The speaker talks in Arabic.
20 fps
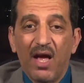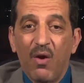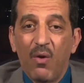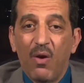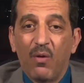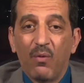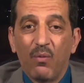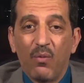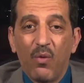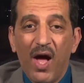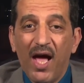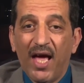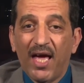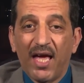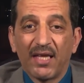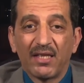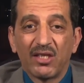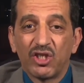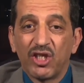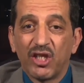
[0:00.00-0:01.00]

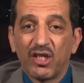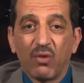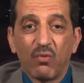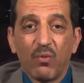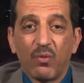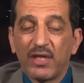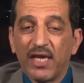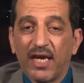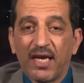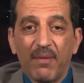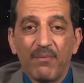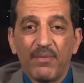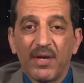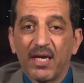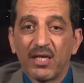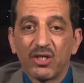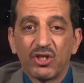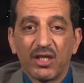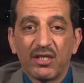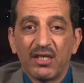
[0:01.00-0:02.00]
ومعقدة جدا
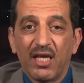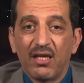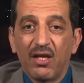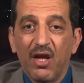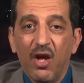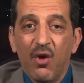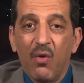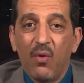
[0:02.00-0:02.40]
ومتكبرة جدا